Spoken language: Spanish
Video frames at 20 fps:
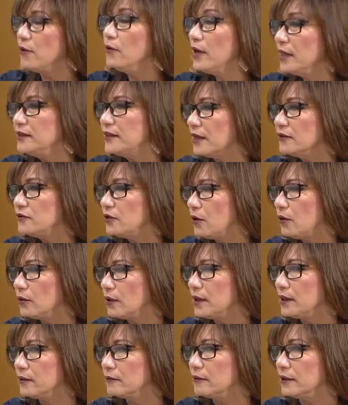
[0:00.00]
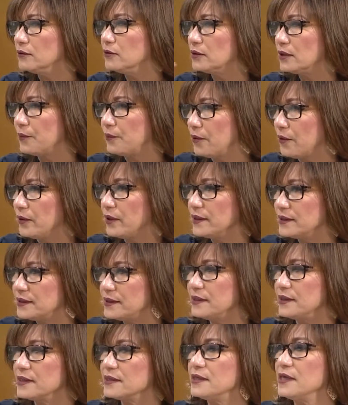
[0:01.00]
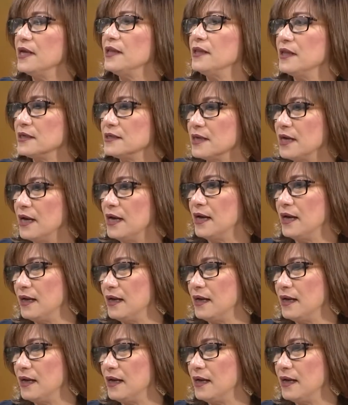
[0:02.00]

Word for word: una intención en cuando te pones y te sientas a.